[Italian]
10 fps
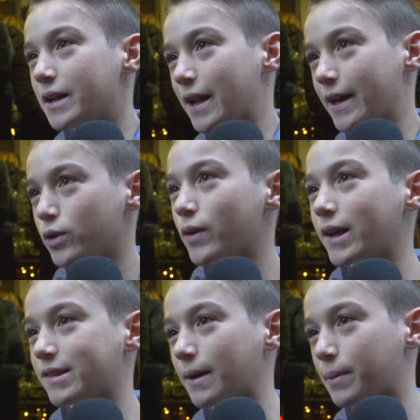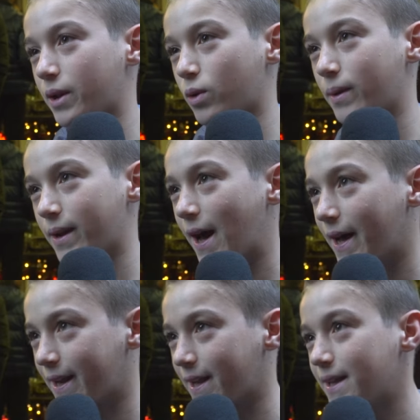La Juve che sta per
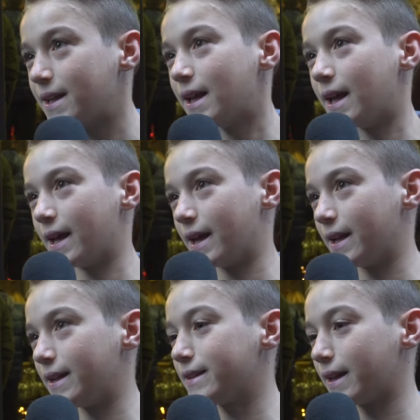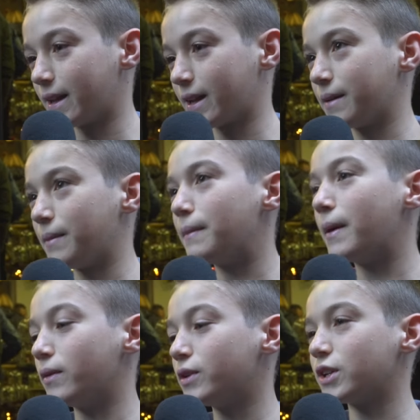recuperare e l'Inter che man
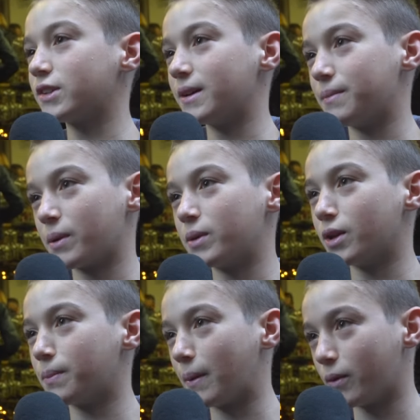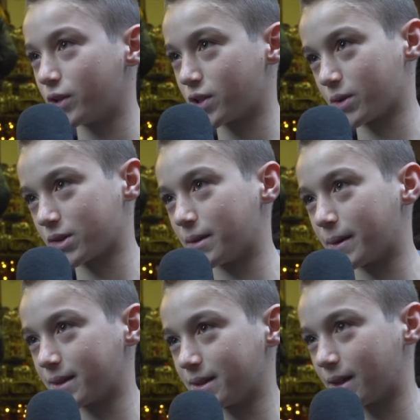mano vince sempre, quindi dobbiamo vincere questa
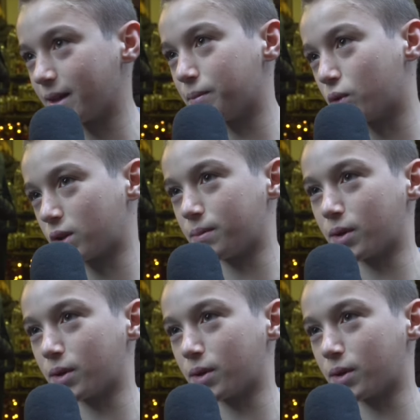partita, è molto